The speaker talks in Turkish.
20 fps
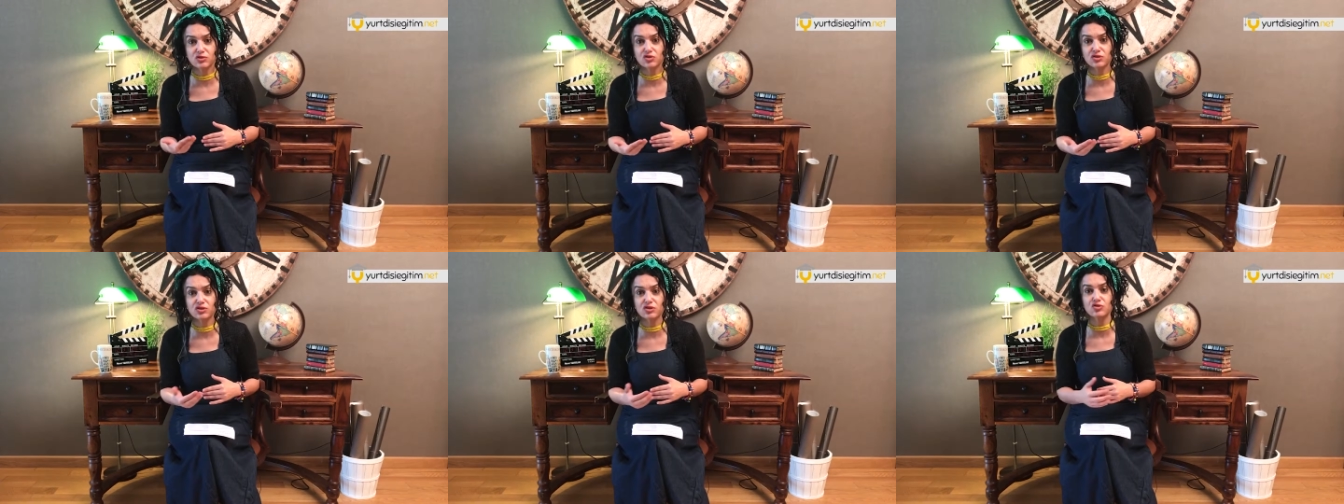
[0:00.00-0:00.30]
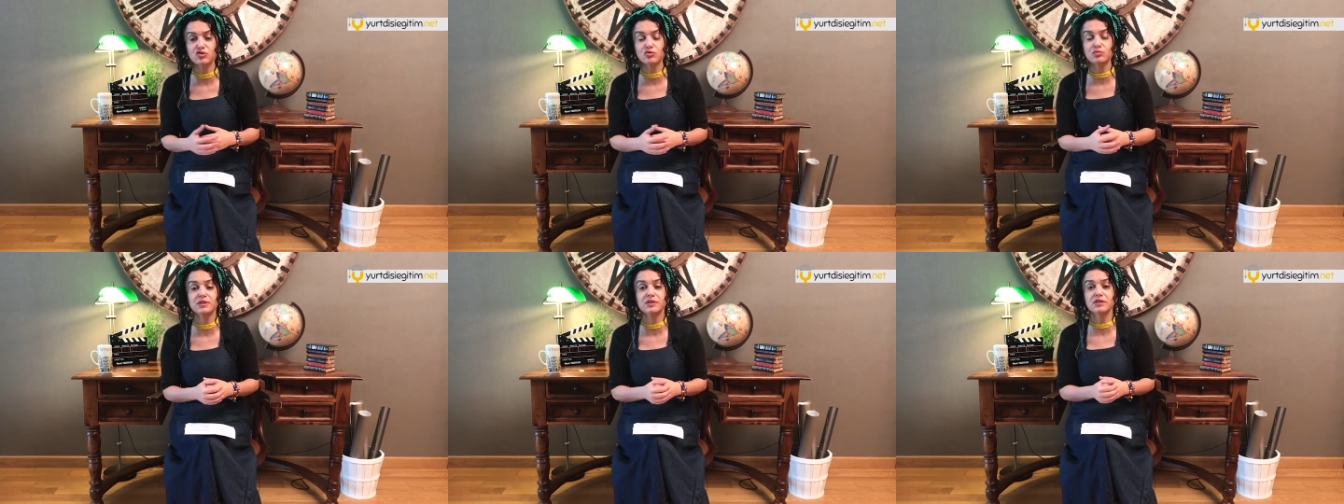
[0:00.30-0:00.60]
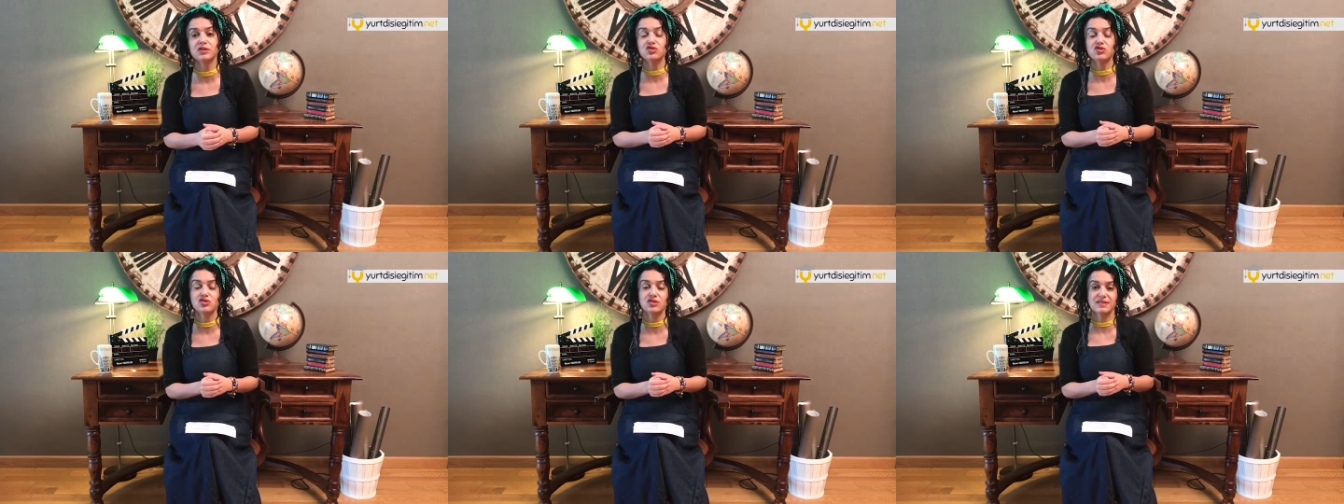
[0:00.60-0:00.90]

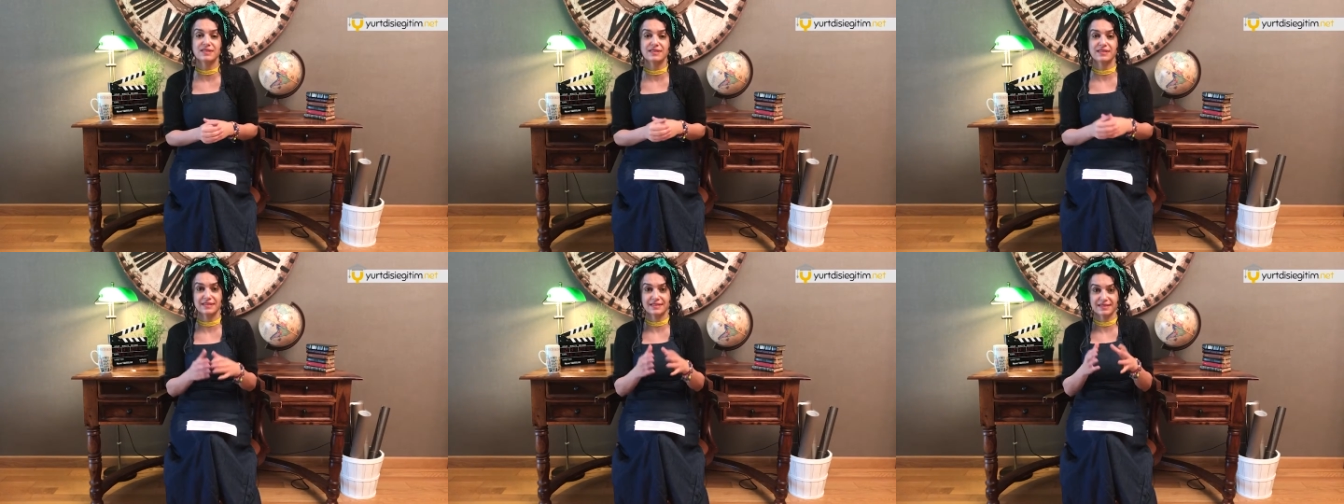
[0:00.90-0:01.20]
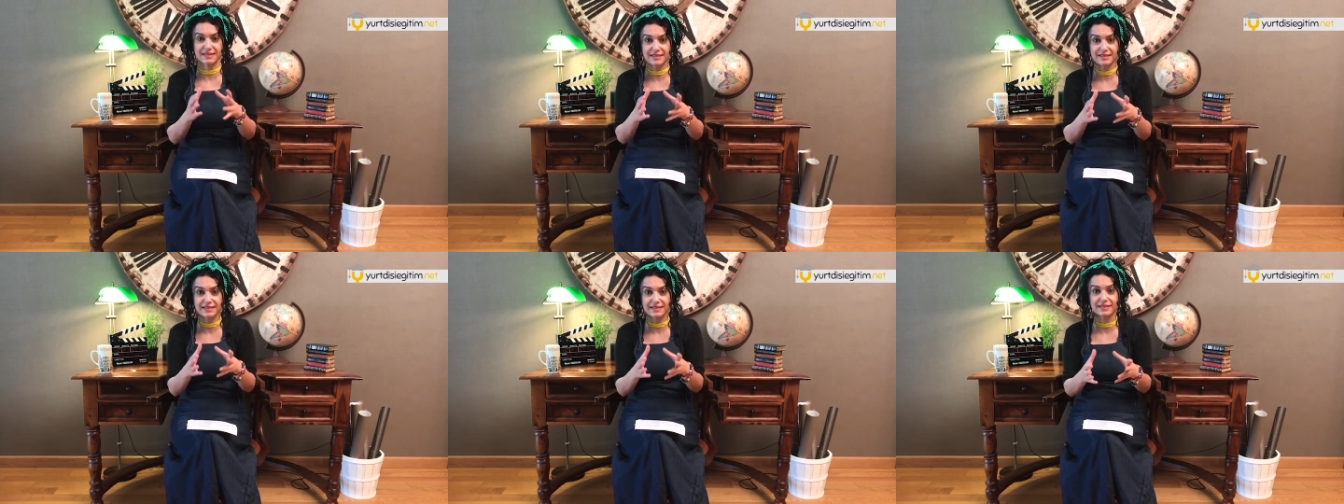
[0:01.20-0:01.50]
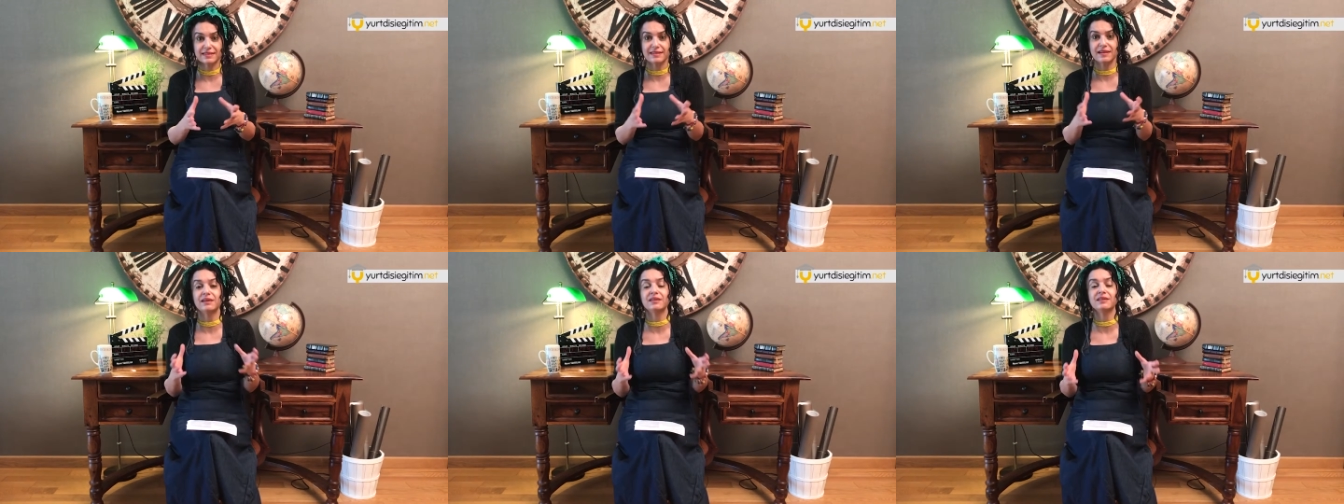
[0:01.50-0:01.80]
çalışmanın içerisinde
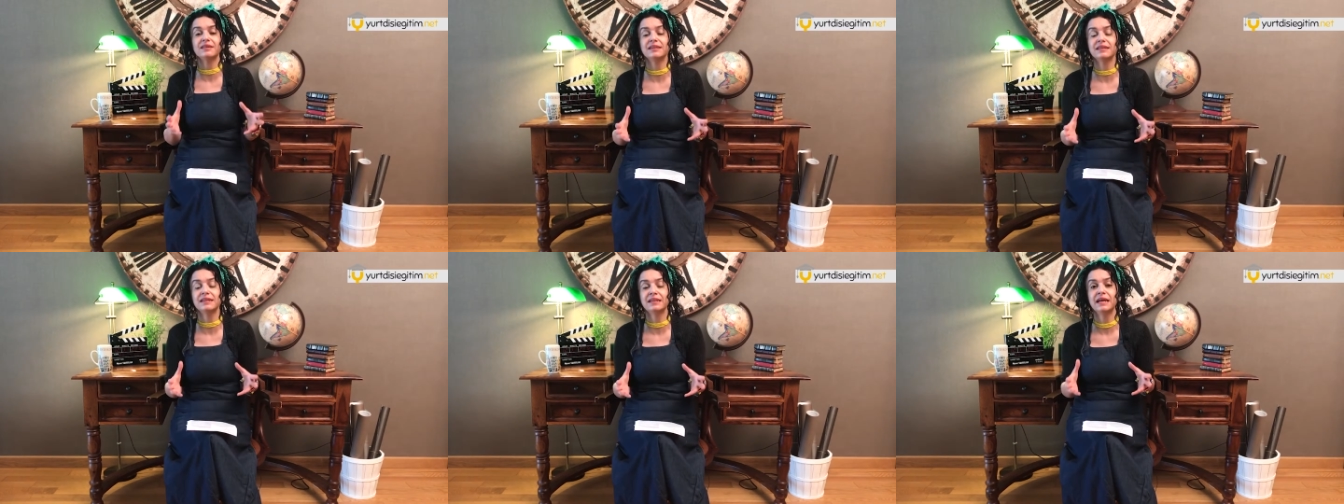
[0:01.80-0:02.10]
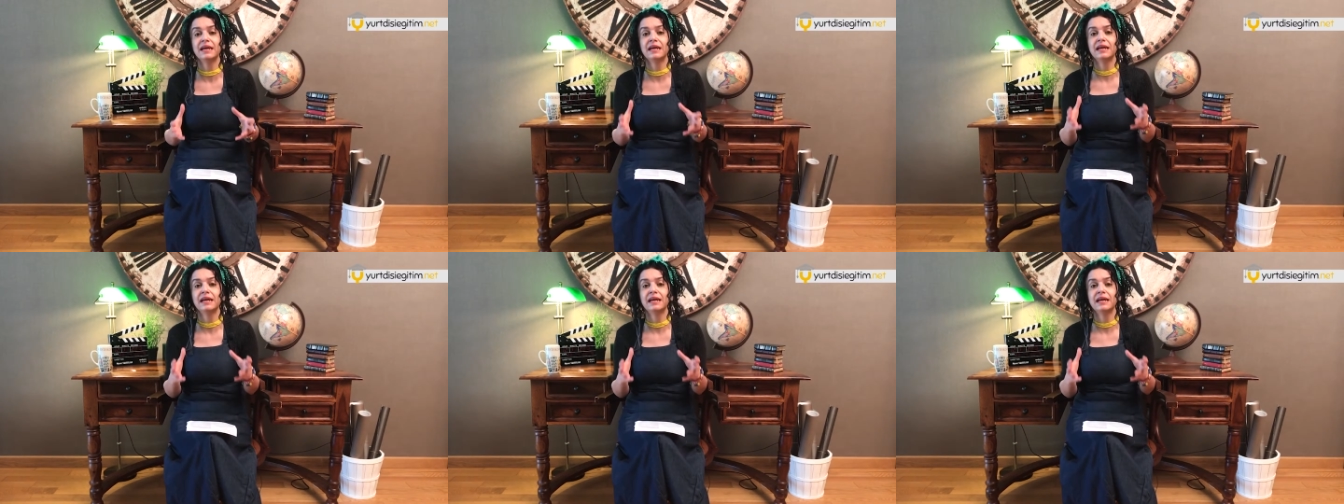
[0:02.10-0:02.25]
sizi dahil